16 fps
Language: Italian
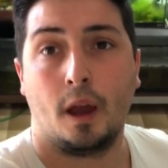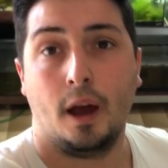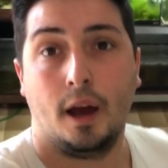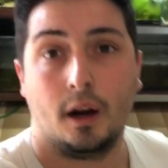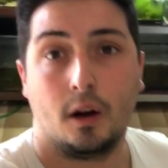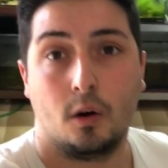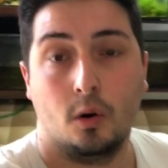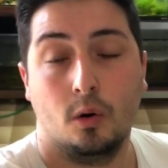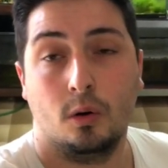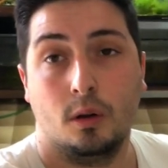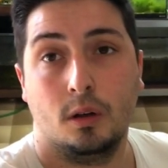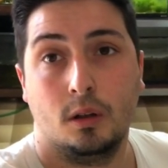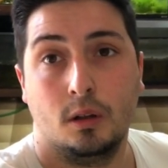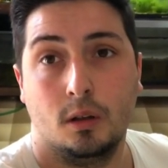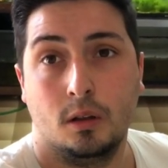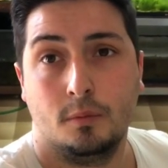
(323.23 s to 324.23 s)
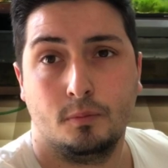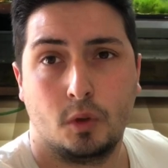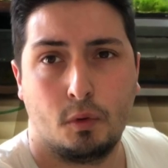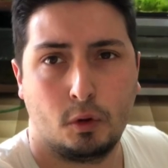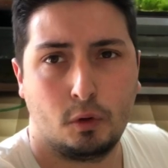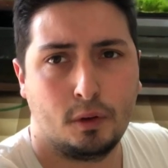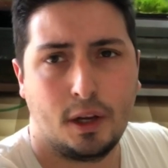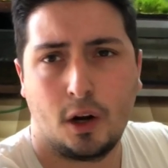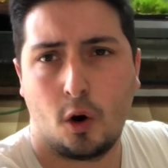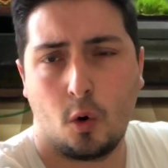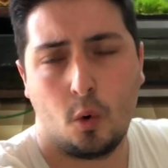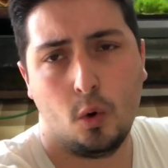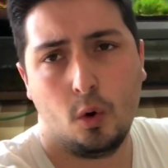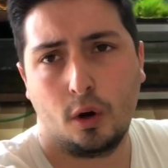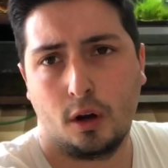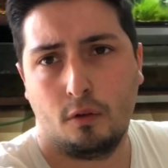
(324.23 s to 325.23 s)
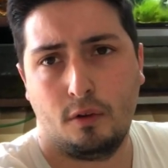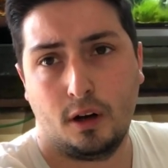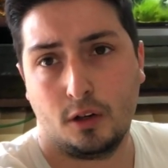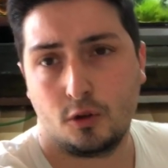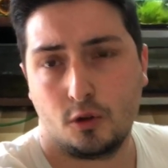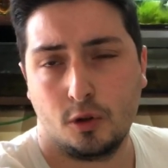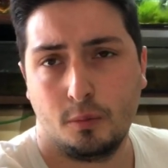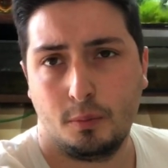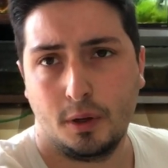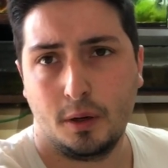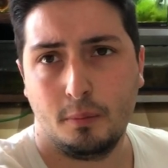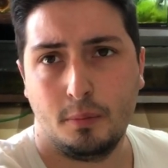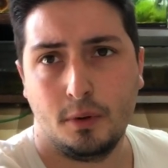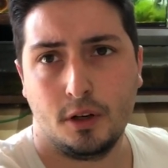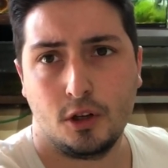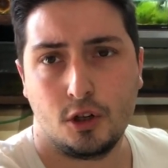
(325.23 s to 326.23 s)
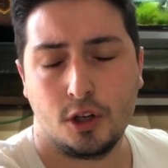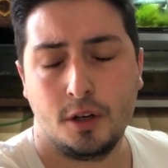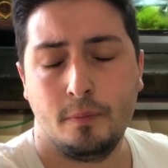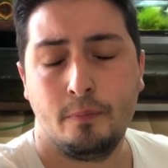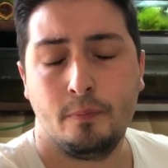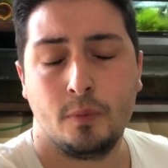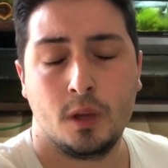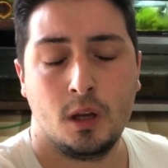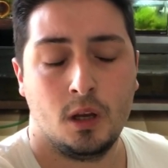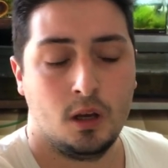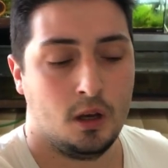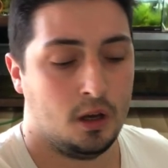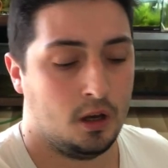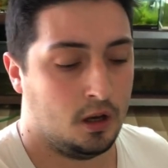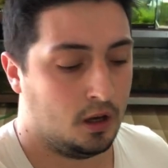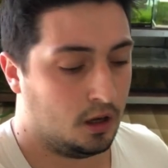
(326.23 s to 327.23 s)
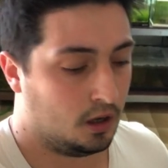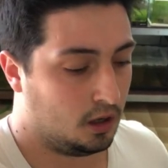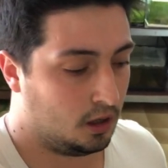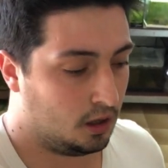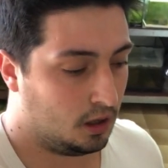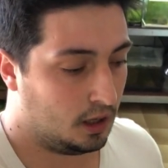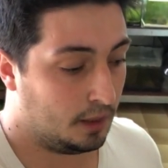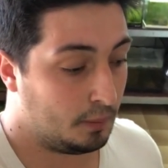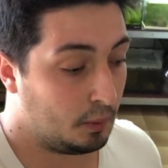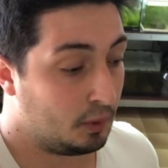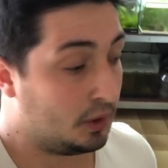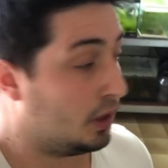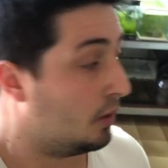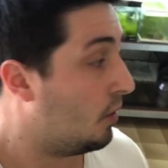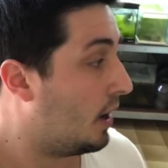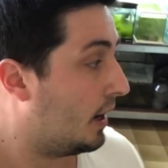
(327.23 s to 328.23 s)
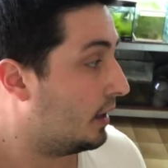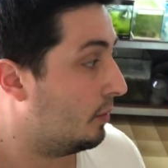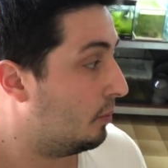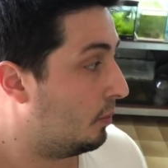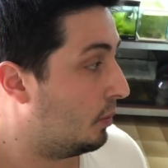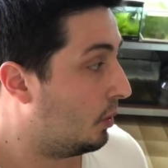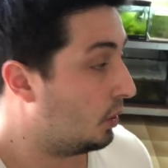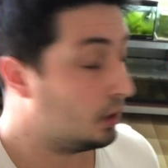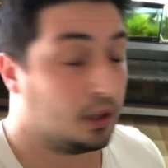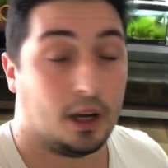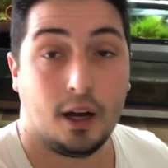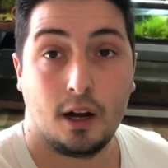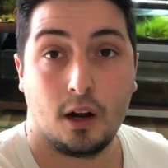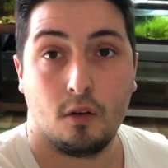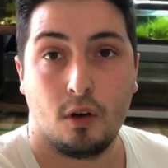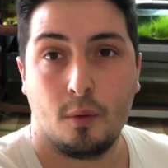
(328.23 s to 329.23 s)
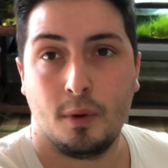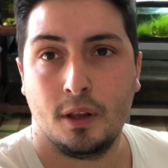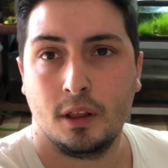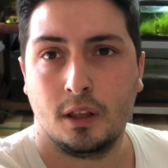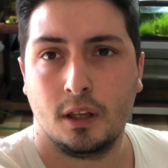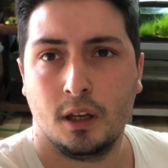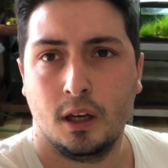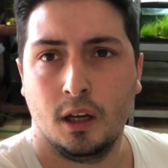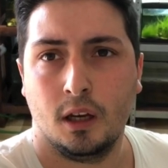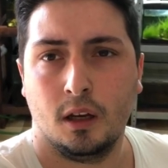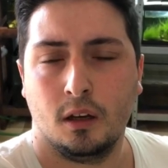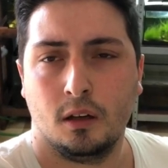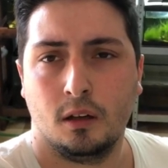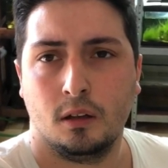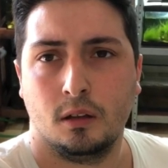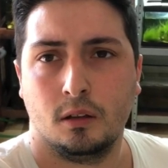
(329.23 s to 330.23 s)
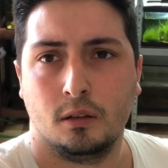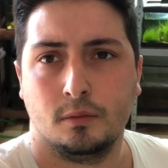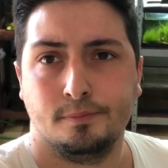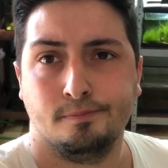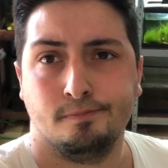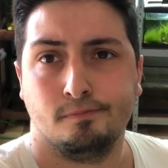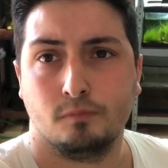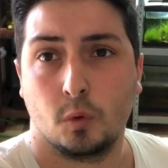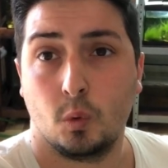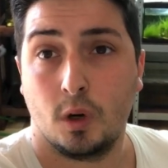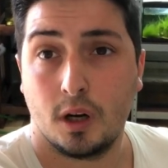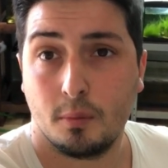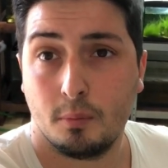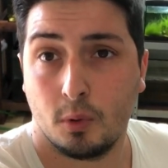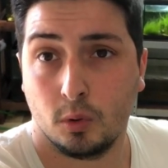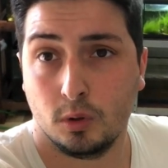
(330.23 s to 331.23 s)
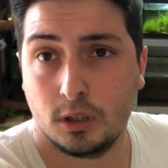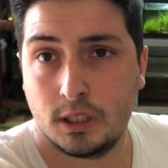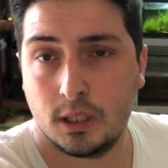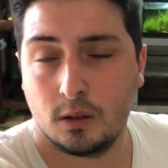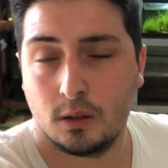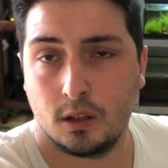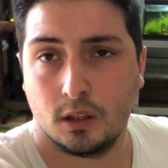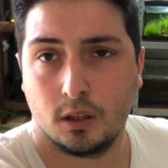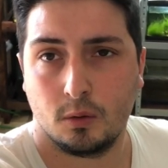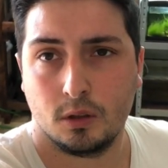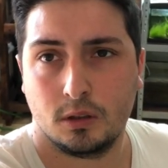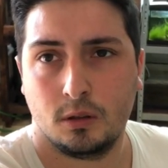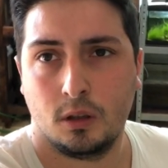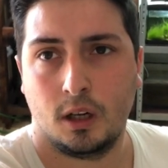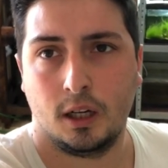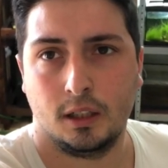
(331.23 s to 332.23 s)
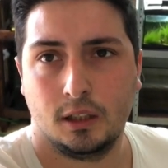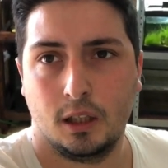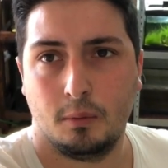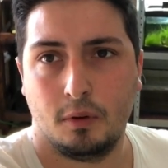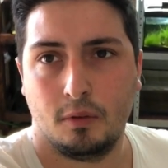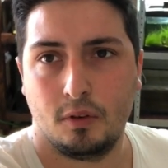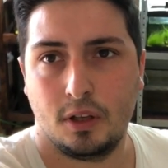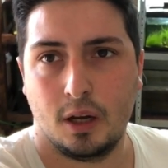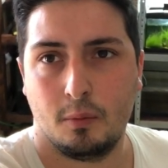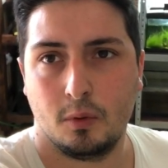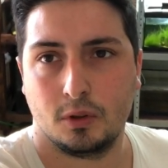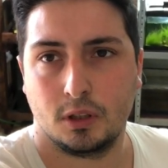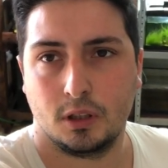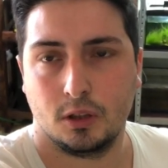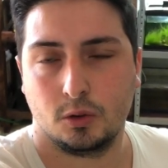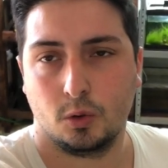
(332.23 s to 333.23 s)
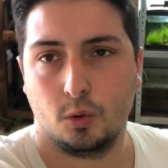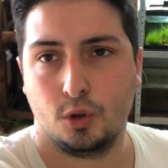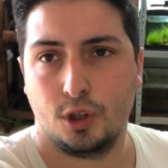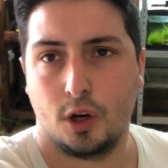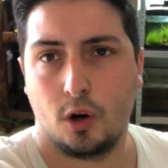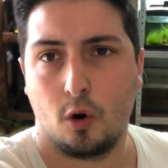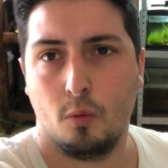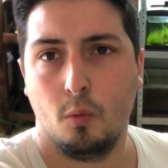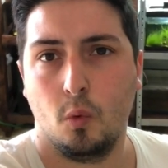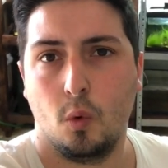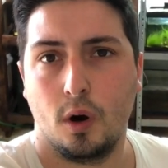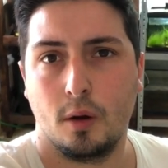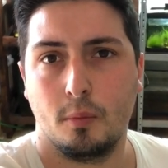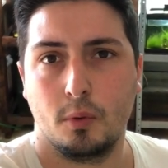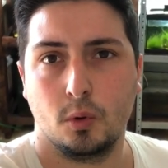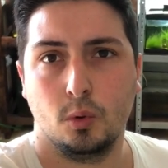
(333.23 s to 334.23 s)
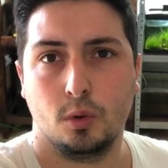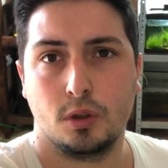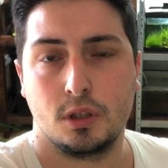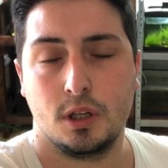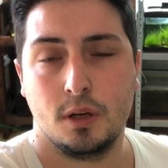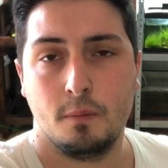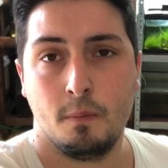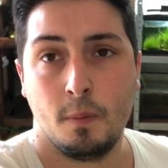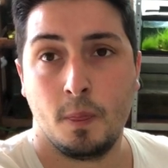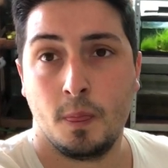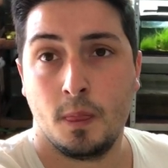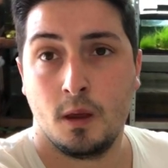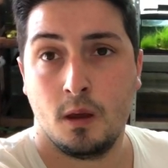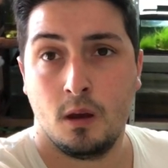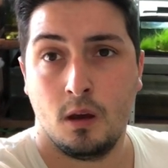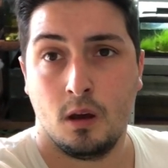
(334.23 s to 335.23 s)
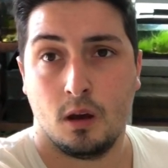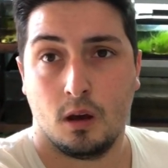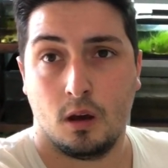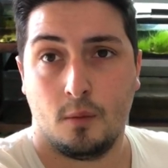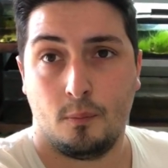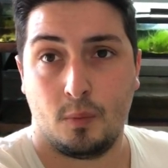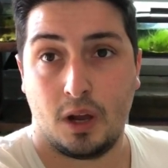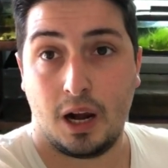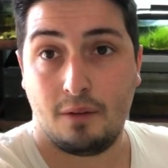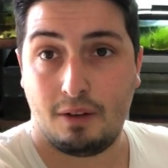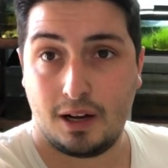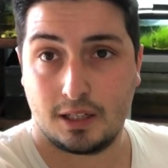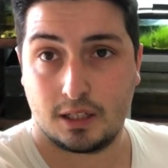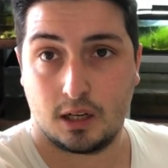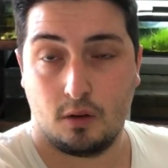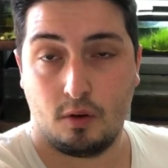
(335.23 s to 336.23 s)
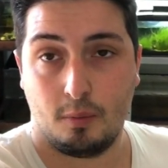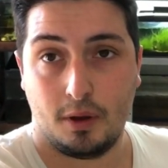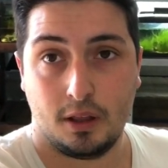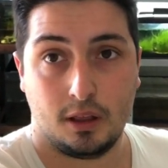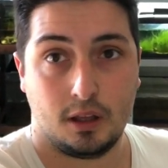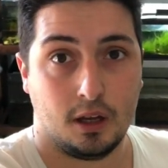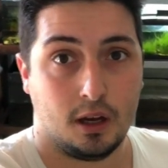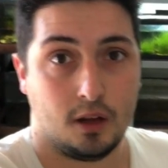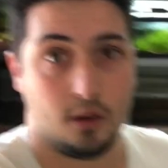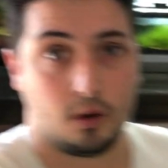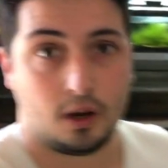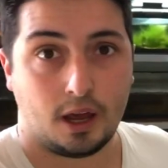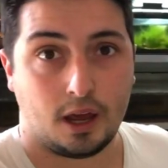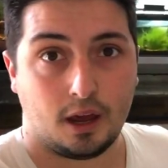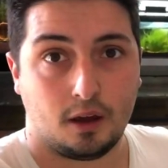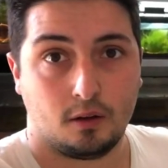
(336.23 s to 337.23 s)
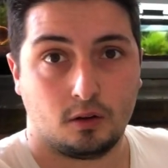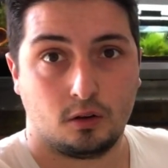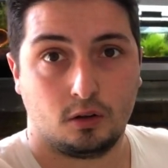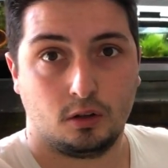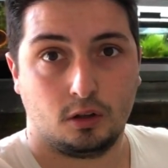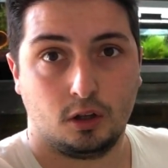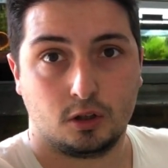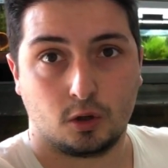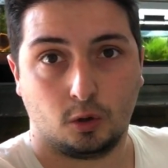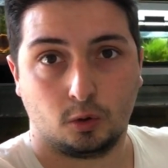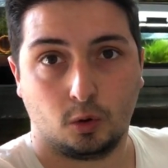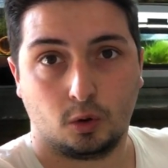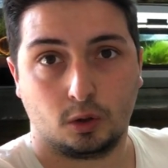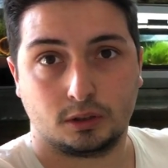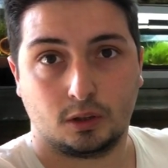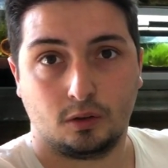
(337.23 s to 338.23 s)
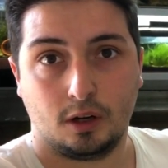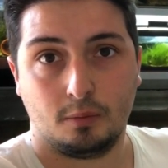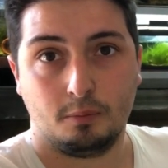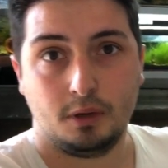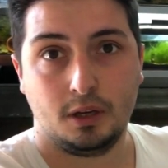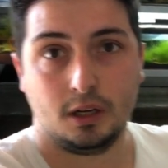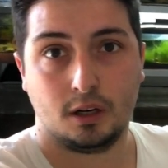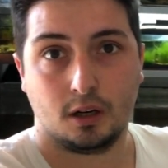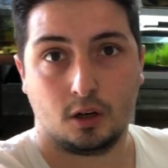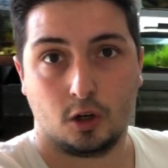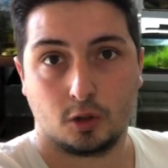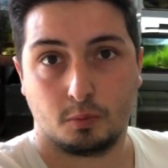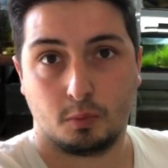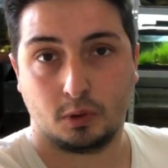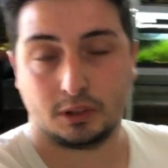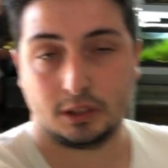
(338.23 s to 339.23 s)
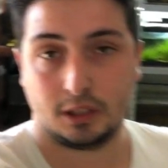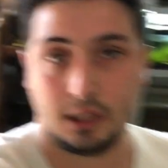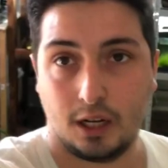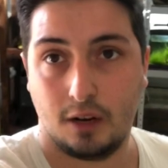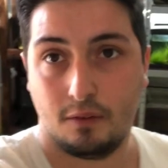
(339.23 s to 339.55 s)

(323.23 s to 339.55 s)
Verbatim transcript: Ecco, ehm, ti ho fatto vedere quello che faccio per il pesce. E il mio obiettivo era di portare ovviamente ehm, una riproduzione di questi oranda, ma vediamo se adesso riuscirà comunque a riprodursi. Eh, la vasca ovviamente è, di solito loro stanno nel bin, li ho spostati nella